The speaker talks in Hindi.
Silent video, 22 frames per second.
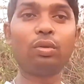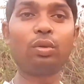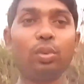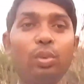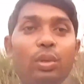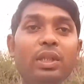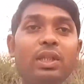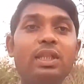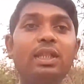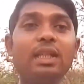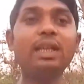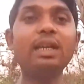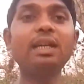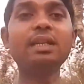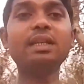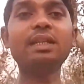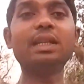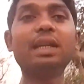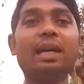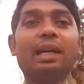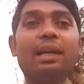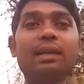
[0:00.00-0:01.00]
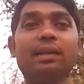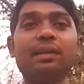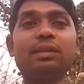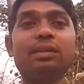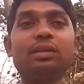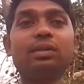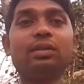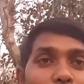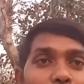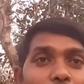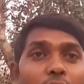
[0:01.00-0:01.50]
twice a year
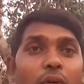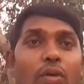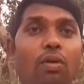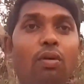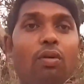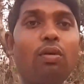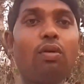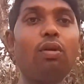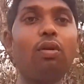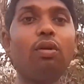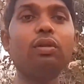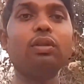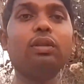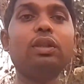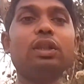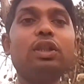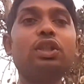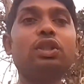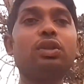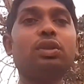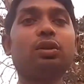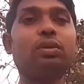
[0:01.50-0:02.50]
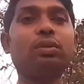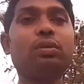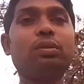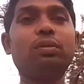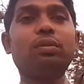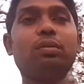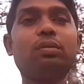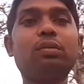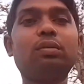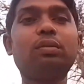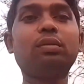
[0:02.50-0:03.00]
on this
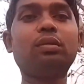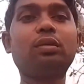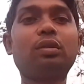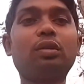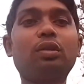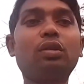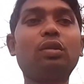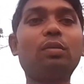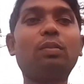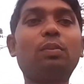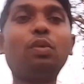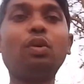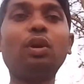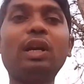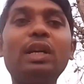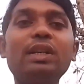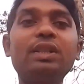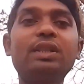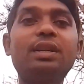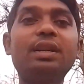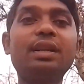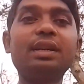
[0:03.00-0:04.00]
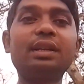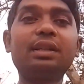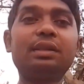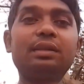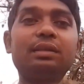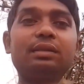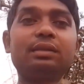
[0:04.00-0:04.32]
palastry.